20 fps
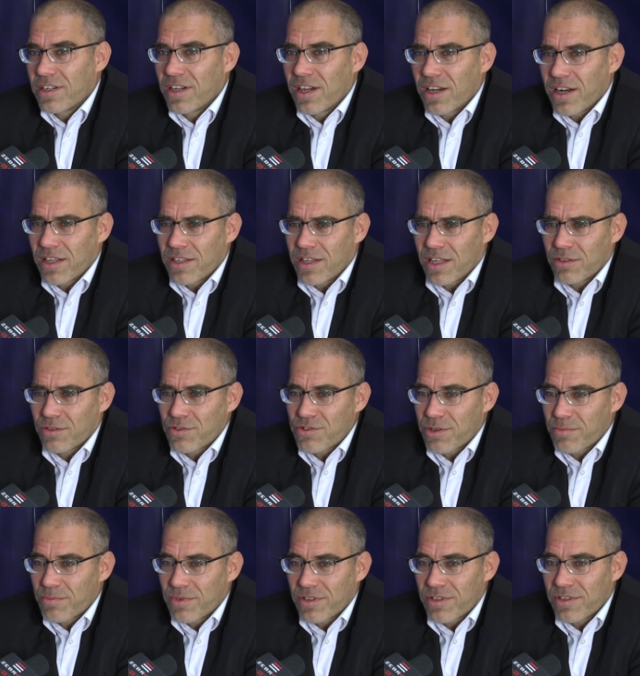e, gra na to,
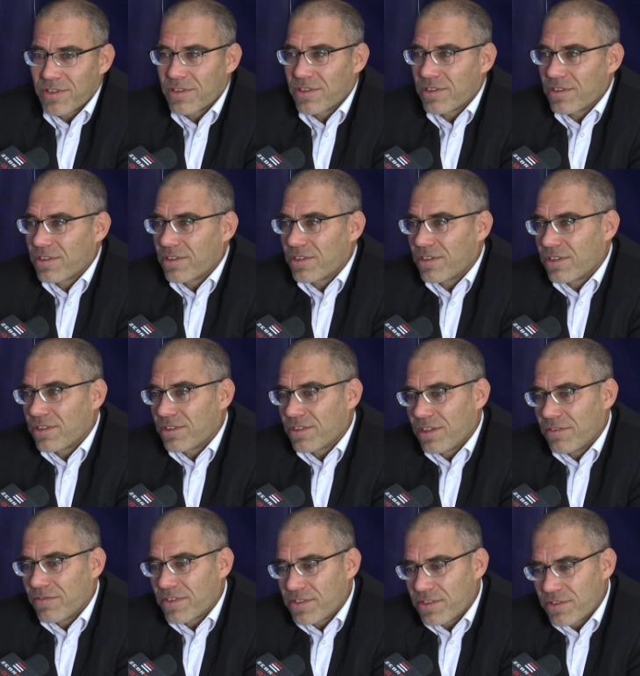żeby e,
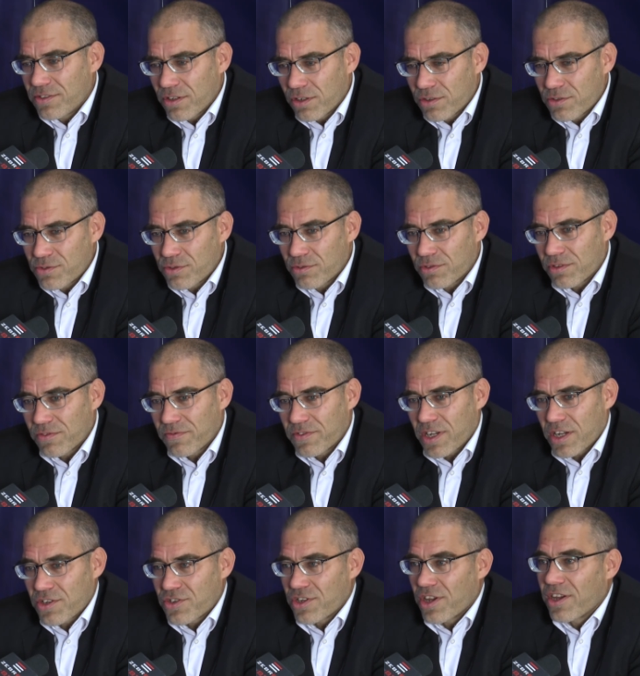te inwestycje odsunąć w
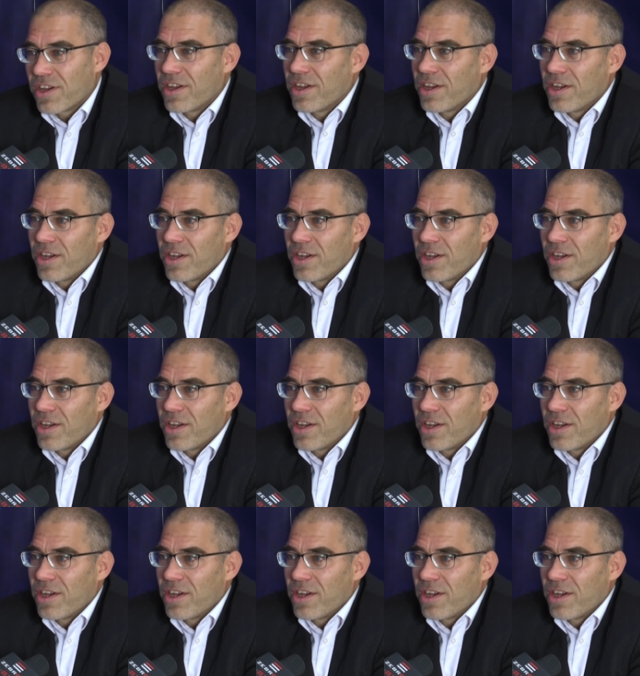czasie